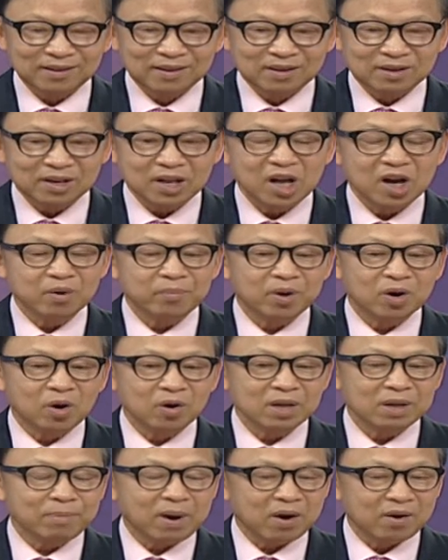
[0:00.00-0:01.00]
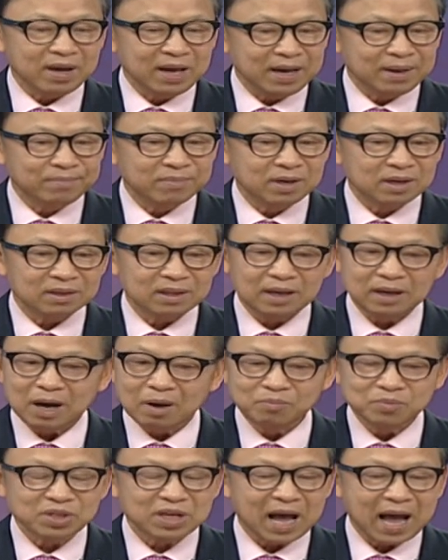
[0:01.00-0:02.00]
nếu mà đối với bảo hiểm á, thì
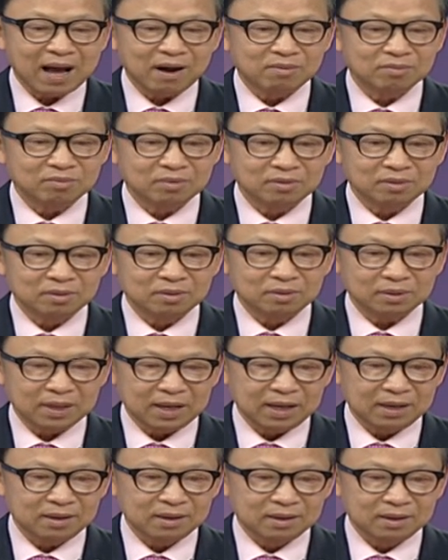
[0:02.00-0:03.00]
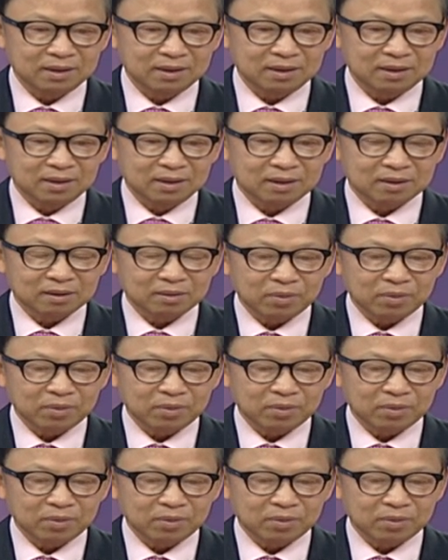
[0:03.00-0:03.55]
không sao ok dạ.